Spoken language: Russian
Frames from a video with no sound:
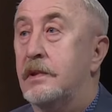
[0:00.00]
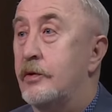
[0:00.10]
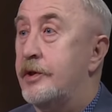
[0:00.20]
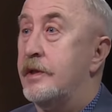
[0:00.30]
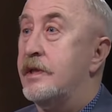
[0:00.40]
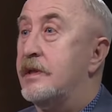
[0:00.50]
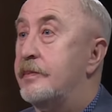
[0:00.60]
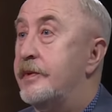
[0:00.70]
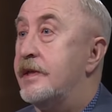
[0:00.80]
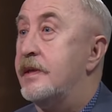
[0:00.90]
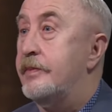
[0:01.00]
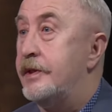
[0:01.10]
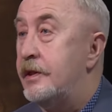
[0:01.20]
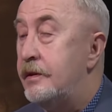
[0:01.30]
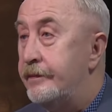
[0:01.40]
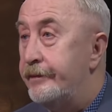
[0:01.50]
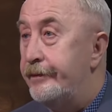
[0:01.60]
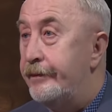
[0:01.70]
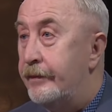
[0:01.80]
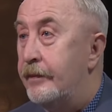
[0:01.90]
случилось этапное событие.
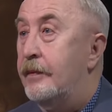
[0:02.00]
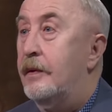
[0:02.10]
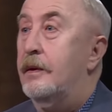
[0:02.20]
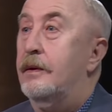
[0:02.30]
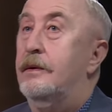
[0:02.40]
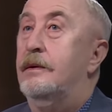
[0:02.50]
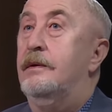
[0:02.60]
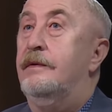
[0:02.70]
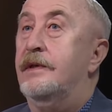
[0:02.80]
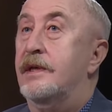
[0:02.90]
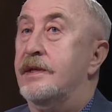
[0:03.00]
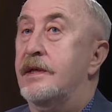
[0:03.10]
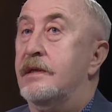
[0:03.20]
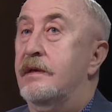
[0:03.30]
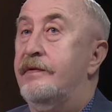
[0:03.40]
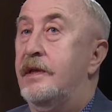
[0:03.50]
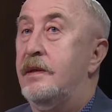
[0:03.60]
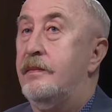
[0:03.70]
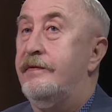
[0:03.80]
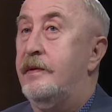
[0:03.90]
Э, в казахстанском
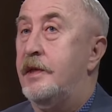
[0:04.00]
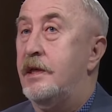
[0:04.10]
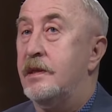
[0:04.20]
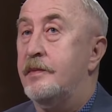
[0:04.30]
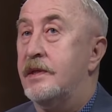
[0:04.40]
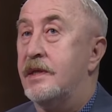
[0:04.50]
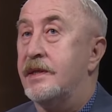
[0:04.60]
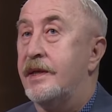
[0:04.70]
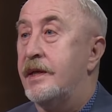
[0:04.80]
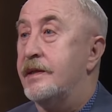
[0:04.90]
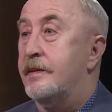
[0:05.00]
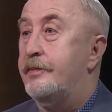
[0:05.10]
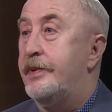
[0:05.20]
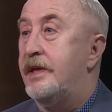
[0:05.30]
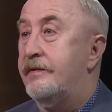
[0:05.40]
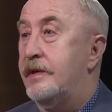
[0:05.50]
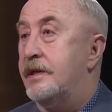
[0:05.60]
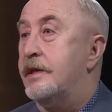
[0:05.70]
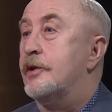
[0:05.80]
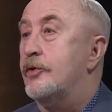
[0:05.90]
феминизме состоялся первый
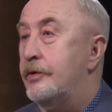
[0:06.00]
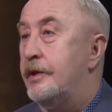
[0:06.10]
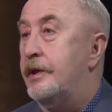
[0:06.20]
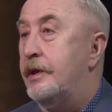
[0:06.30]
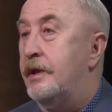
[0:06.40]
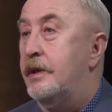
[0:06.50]
разрешенный